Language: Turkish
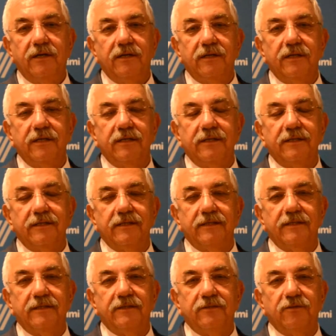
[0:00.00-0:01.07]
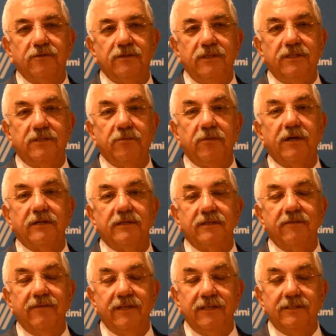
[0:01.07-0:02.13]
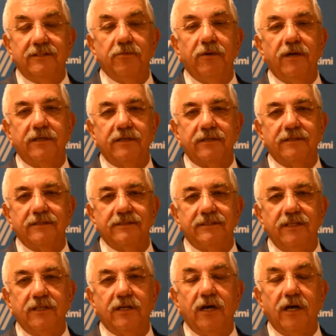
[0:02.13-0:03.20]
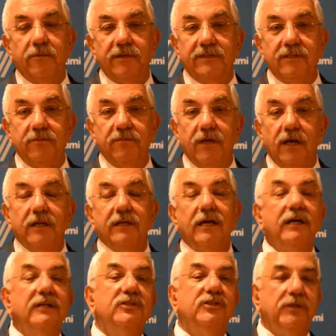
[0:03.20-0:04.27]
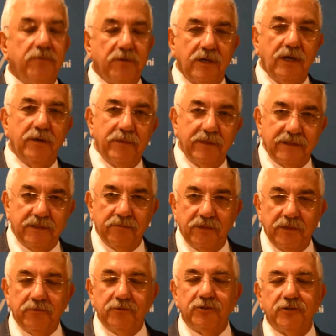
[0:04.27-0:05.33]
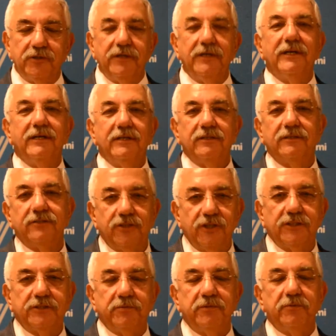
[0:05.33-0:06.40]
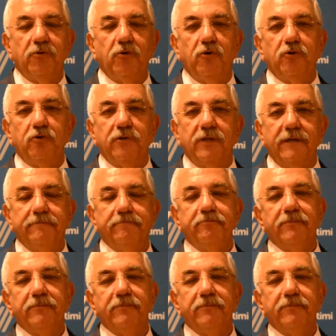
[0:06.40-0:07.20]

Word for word: e, itibar ve itibar seni kaybettim yani her şeyimi kaybettim demiş Shakespeare bir oyununda.